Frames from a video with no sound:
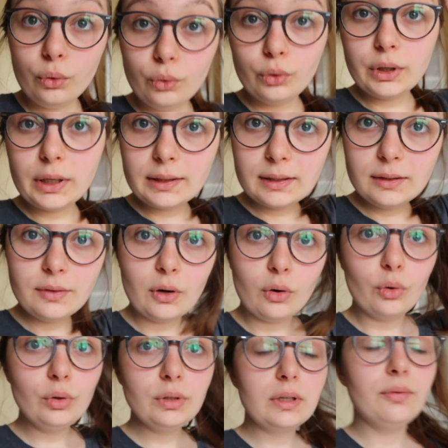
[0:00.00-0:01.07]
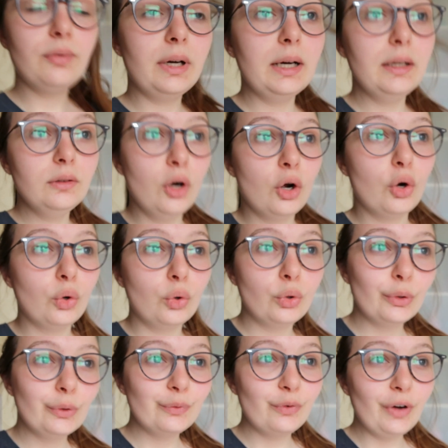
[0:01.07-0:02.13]
Und dann sind wir auch losgefahren
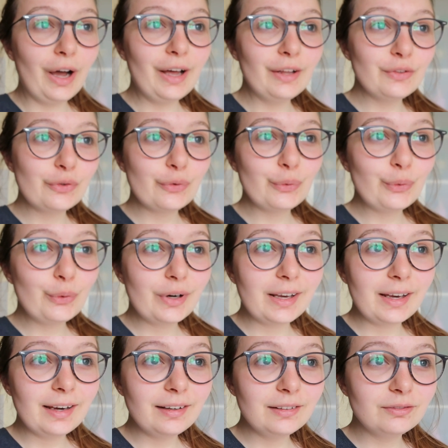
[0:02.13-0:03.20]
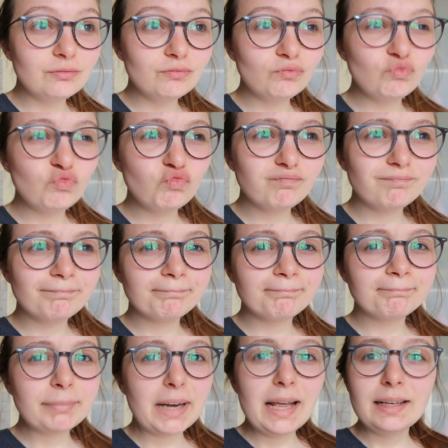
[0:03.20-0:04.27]
und waren so gegen
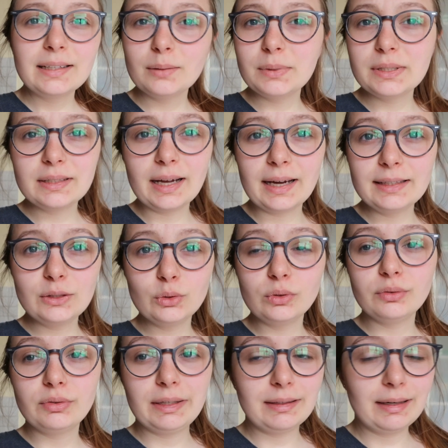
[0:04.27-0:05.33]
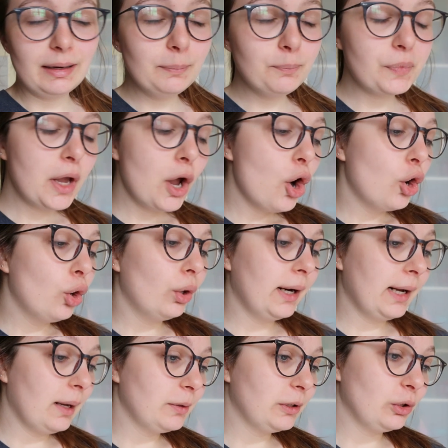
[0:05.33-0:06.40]
17.30 Uhr ungefähr da. Und
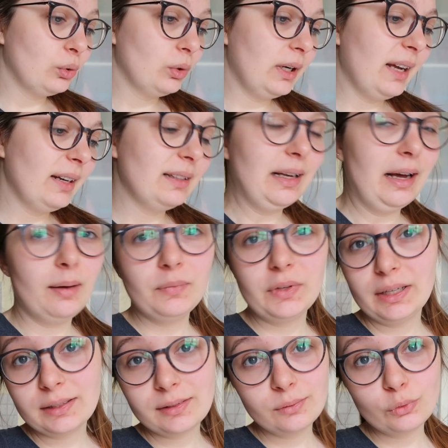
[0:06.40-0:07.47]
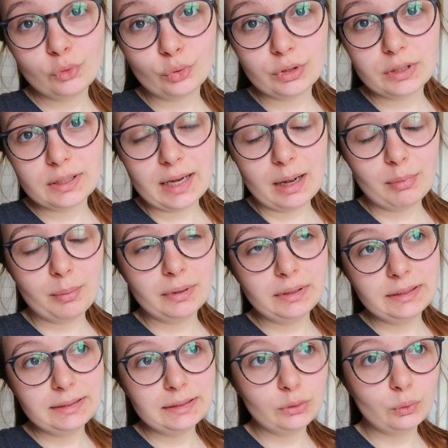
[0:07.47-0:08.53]
dann gab es noch so ein kleines Abendessen und es gab aber
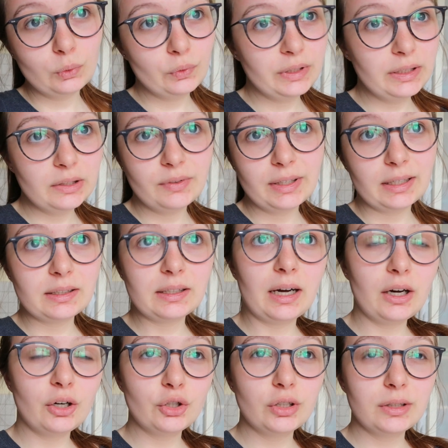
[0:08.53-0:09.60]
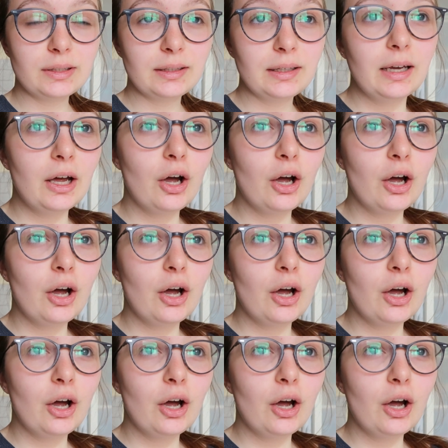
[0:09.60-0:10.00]
nicht so viel Vegetarisches.